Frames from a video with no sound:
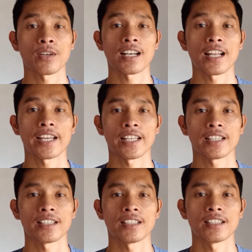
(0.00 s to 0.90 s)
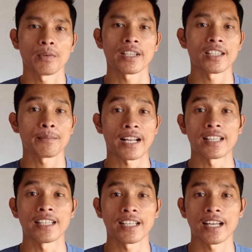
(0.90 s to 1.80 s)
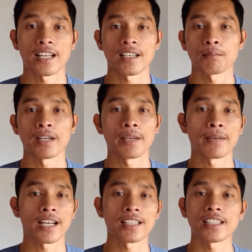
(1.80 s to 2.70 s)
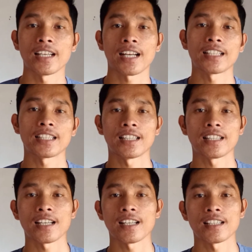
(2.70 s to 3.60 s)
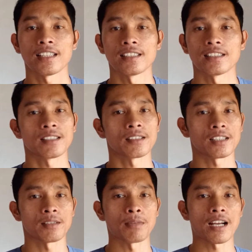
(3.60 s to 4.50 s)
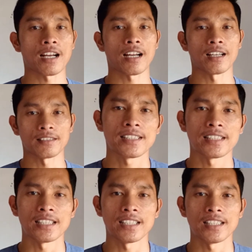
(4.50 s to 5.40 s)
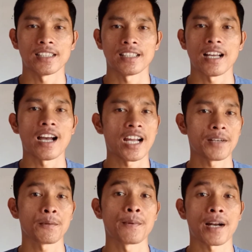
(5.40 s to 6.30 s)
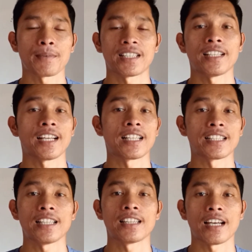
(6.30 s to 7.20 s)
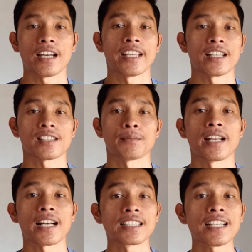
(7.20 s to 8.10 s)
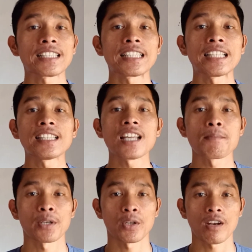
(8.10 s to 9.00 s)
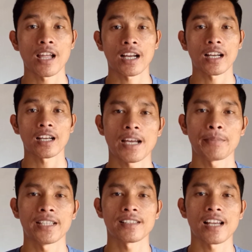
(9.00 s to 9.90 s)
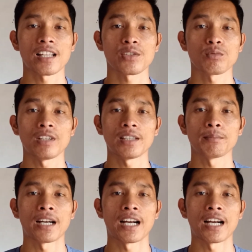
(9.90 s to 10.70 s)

orang lain. Coba kita perhatikan bagaimana tindakan kita ke belakang. Pasti ada beberapa tindakan kita yang sebenarnya kita menolak, tapi sangat sulit